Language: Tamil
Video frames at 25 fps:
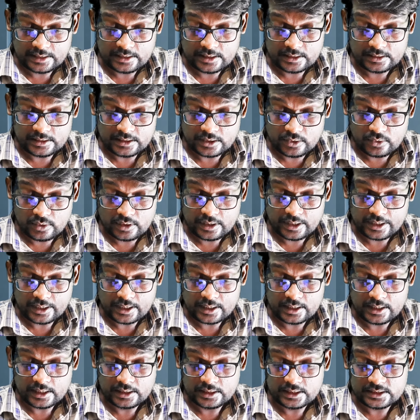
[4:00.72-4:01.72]
எந்த தெருவில்
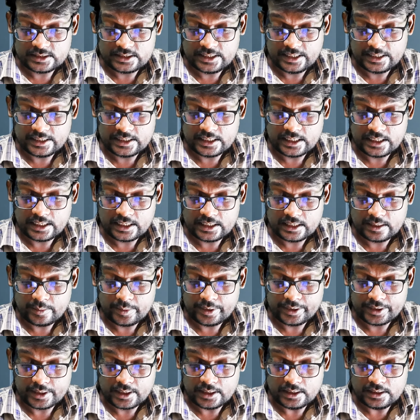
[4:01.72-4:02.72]
நிற்கிது எந்த ஸ்ட்ரீட்டில் நிற்கிது
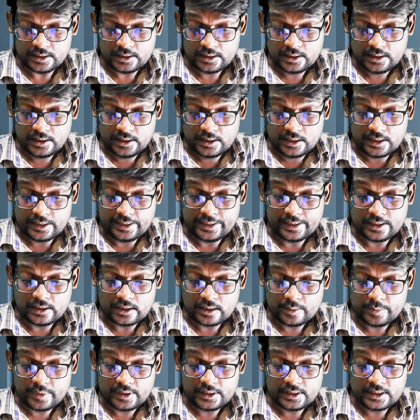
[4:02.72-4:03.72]
அப்படிங்கிற டீலில்
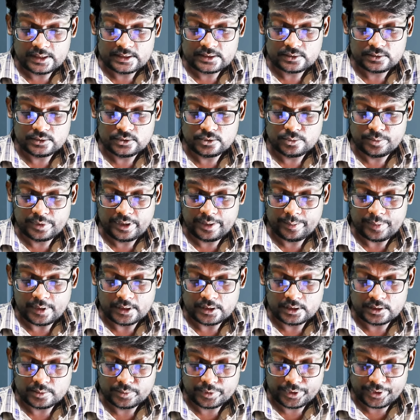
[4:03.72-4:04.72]
நம்ம இதை ஜூம் பண்ணி
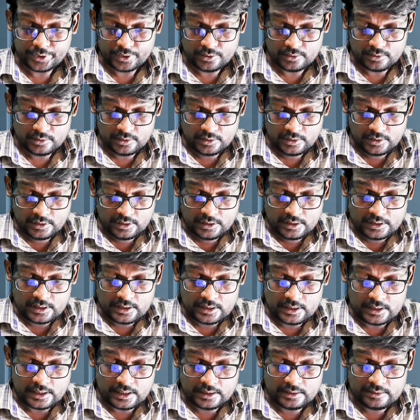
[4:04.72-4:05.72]
பார்த்துக்க முடியும்
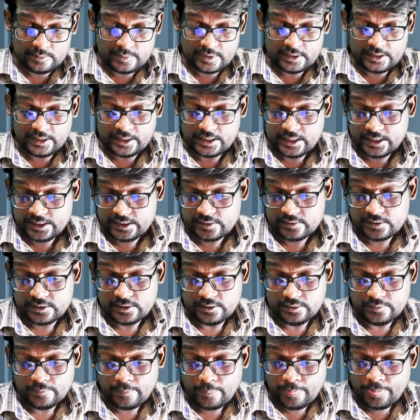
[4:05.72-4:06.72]
அடுத்து பார்த்திங்கன்னா இது வந்து
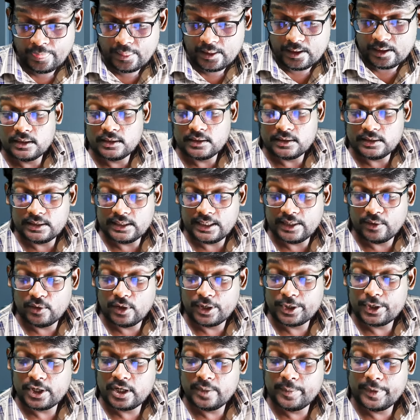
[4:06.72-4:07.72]
இதில் எவ்வளோ
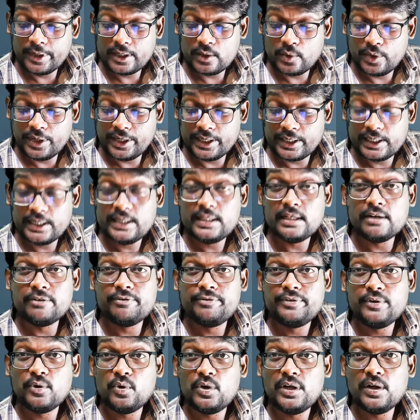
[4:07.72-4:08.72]
கிலோமீட்டர் ஓடி இருக்குது இதில்
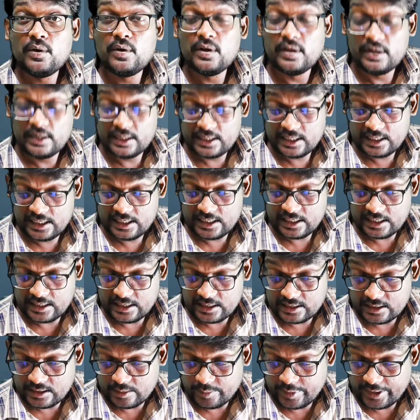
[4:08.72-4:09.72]
ஃபியூல் எவ்வளோ இருக்குது
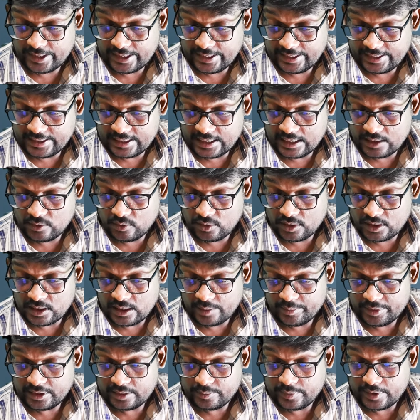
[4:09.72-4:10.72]
அப்படிங்கிற டீட்டெயிலாம் உங்களுக்கு
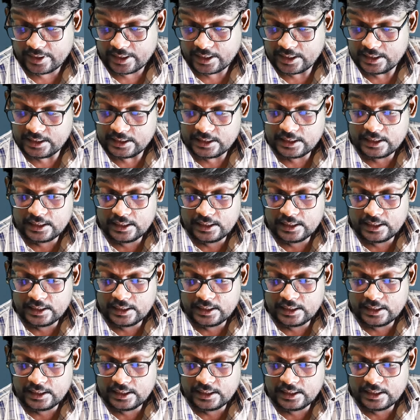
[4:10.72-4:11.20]
காமிக்குது பாருங்கள்